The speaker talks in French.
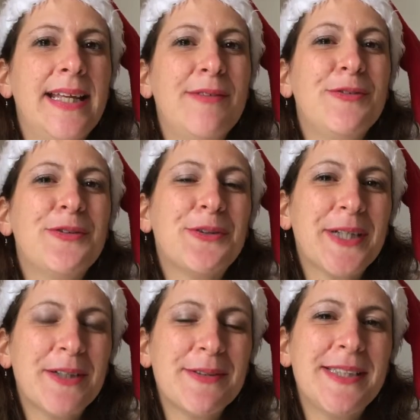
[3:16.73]
Et vous
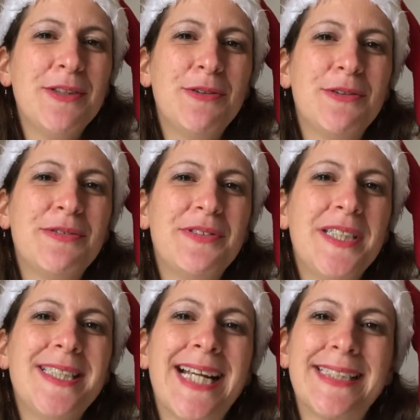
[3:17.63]
aurez aussi une
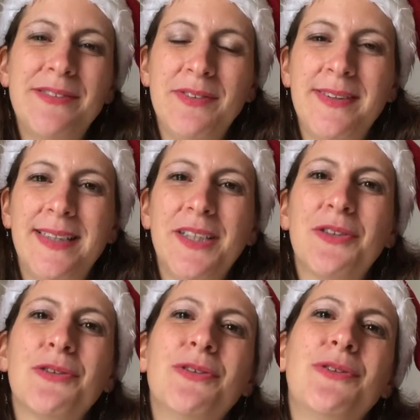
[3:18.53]
fiche activité
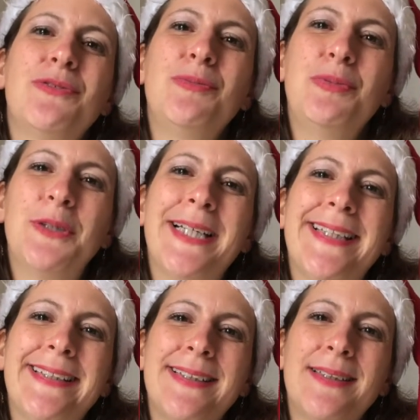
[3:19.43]
que vous
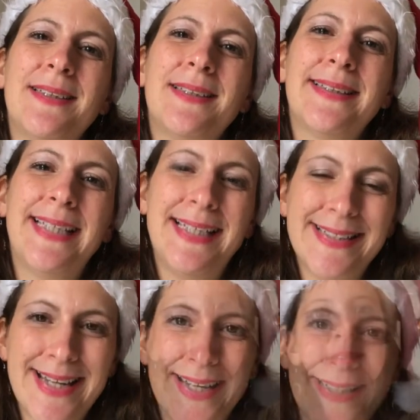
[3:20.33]
pourrez
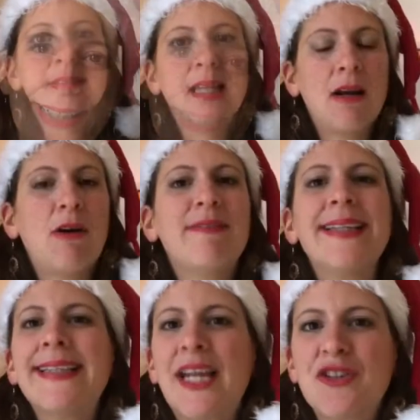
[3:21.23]
télécharger. Alors en
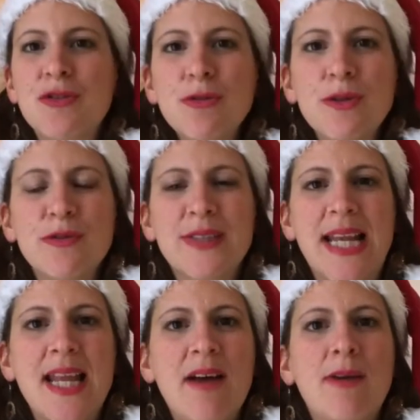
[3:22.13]
24 jours, vous
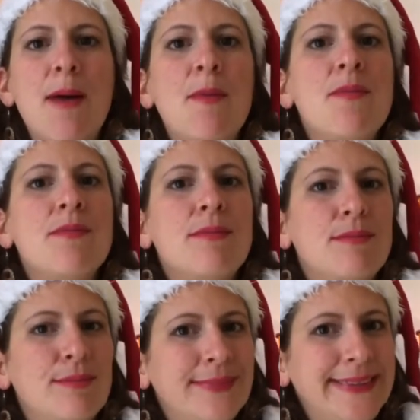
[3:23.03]
allez avoir
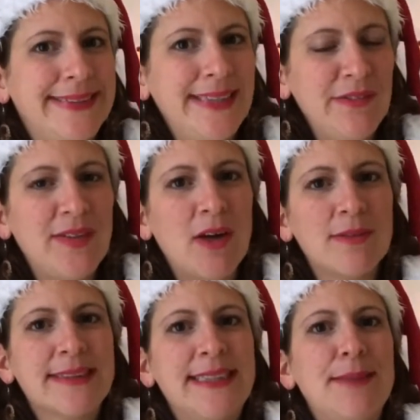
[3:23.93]

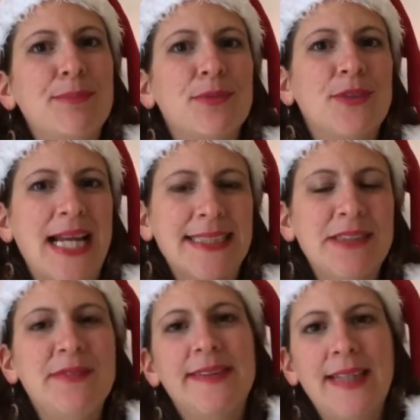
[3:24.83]
différents types
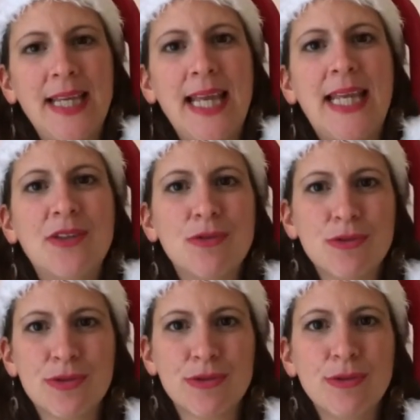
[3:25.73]
d'activités et
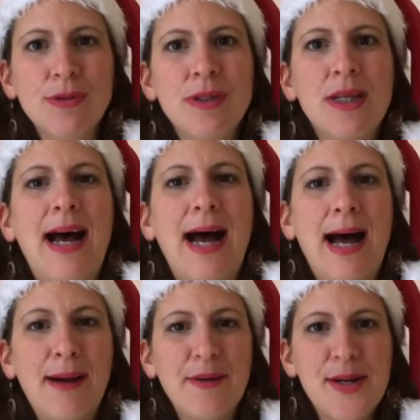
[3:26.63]
de jeux
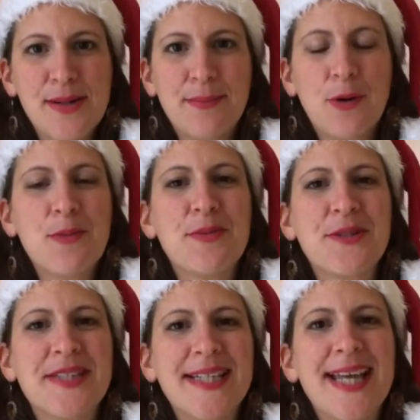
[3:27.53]
à
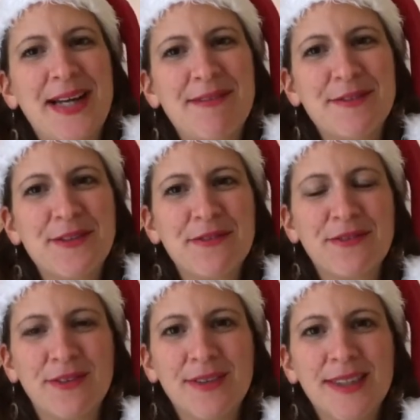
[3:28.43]
proposer à vos
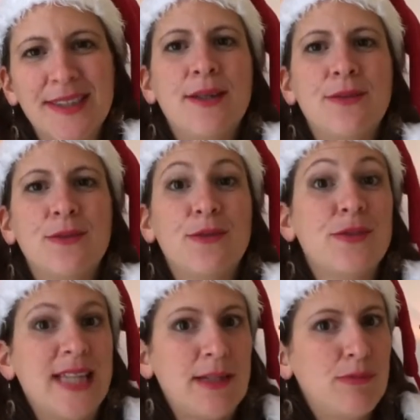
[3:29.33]
enfants. Donc
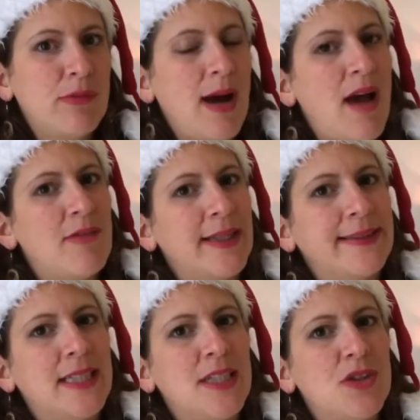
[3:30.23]
vous allez pouvoir avoir
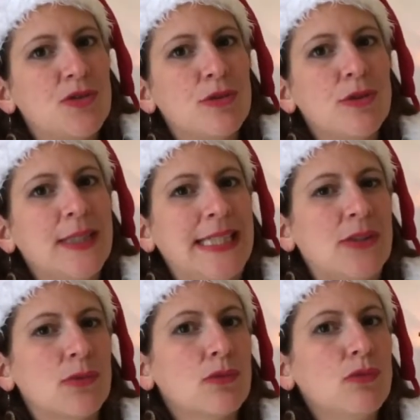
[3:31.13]
des jeux
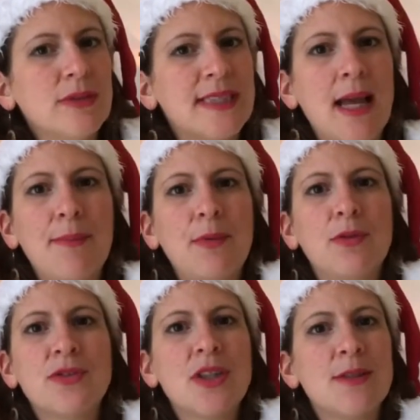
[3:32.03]
qui sont tout
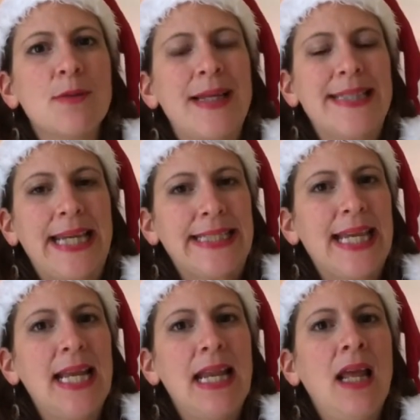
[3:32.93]
simples, sans
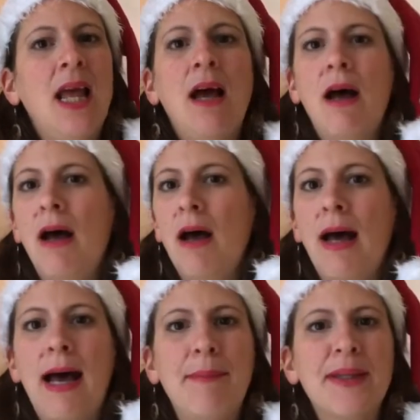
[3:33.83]
matériel, euh,
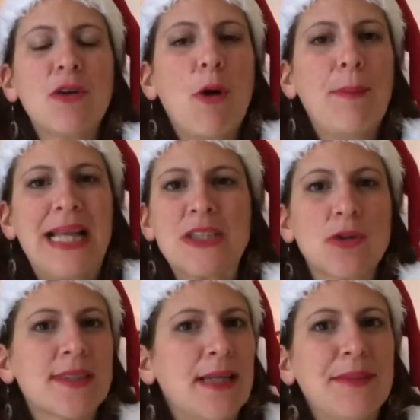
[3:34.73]
à mettre en place
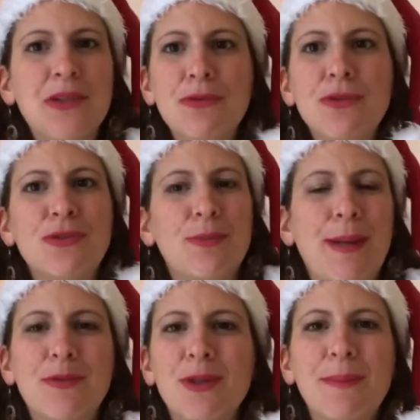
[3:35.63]
en 5 minutes,
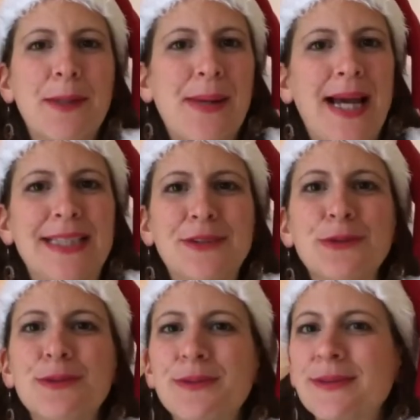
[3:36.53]
pas besoin de
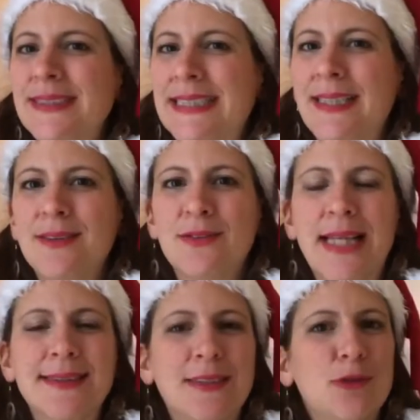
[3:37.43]
préparation. C'est
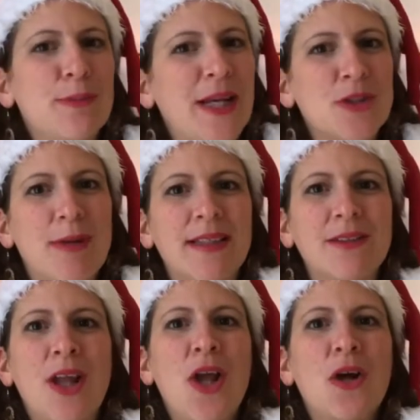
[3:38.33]
ça, c'est super
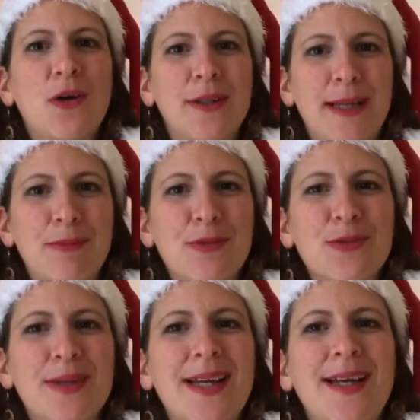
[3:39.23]
chouette. On a
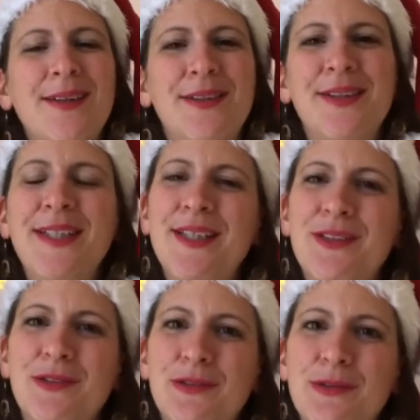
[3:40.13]
besoin euh,
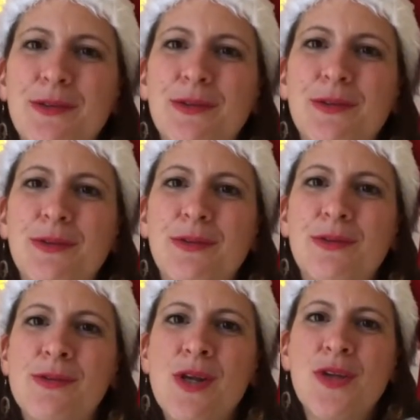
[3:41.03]

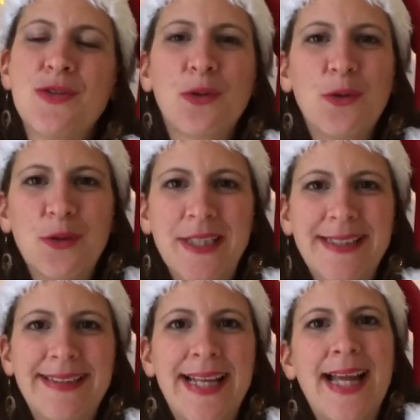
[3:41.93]
de se
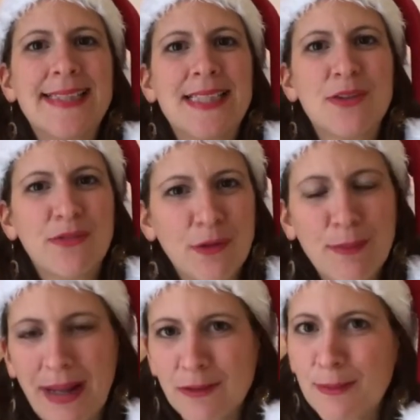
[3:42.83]
reconnecter à ses
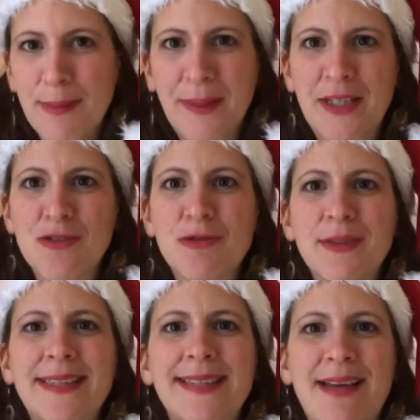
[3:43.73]
enfants, par exemple après une
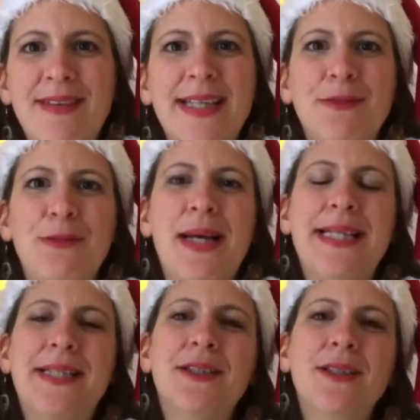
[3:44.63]
journée de travail ou à
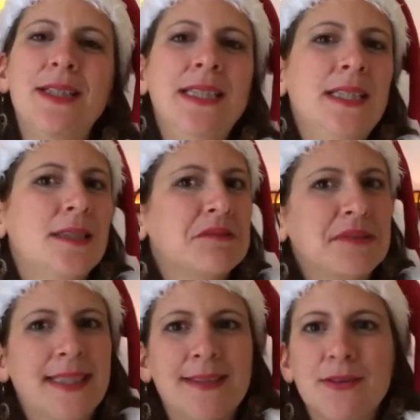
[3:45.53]
l'école.
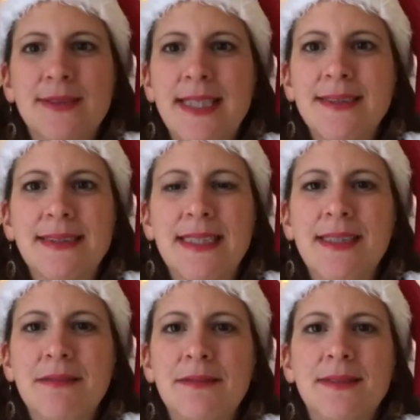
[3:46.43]
C'est ça,
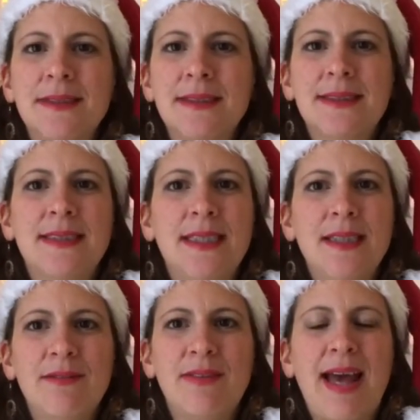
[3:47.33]
c'est
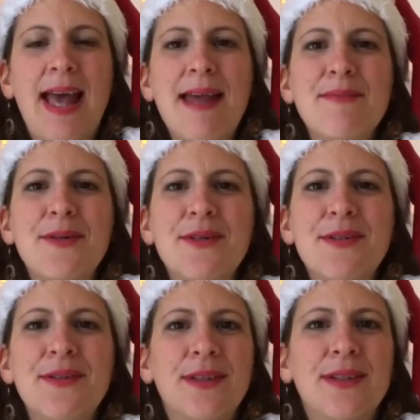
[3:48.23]
c'est
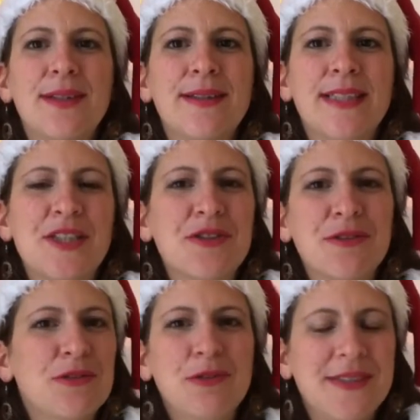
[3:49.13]
vraiment des
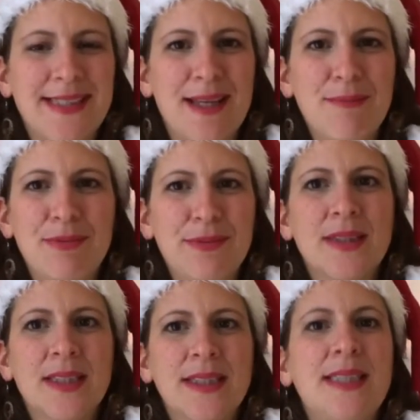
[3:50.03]
choses toutes simples
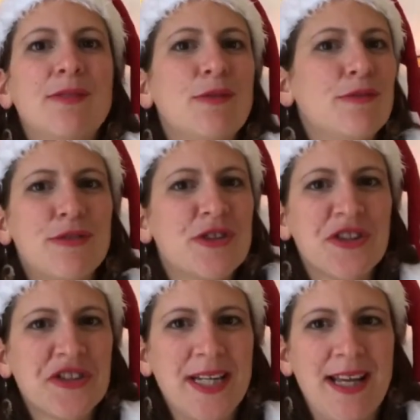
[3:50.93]
qui vont vous
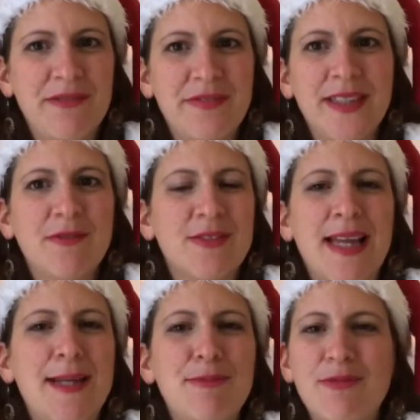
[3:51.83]
changer la vie, que
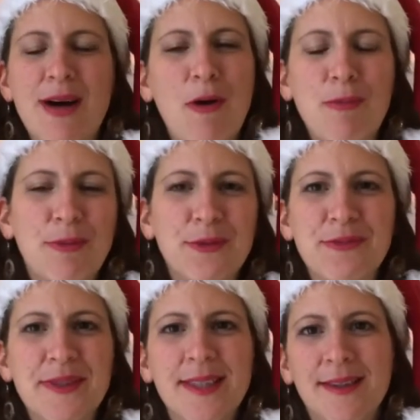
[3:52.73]
vous allez pouvoir
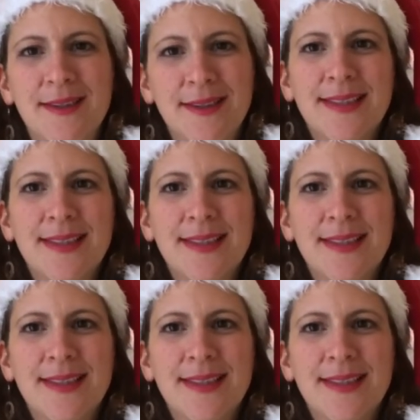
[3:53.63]
reproduire euh,